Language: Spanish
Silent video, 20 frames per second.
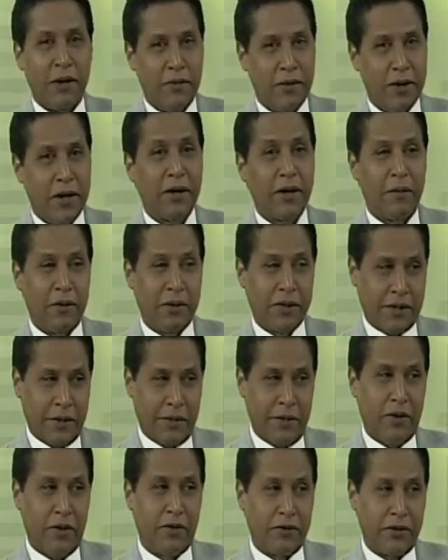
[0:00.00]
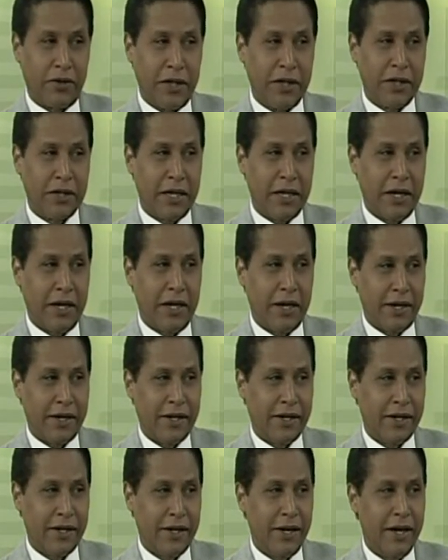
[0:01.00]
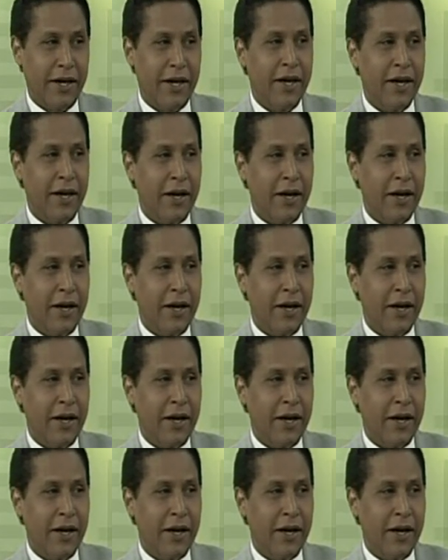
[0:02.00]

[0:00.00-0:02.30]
una mujer como que se ve gordita. Sí.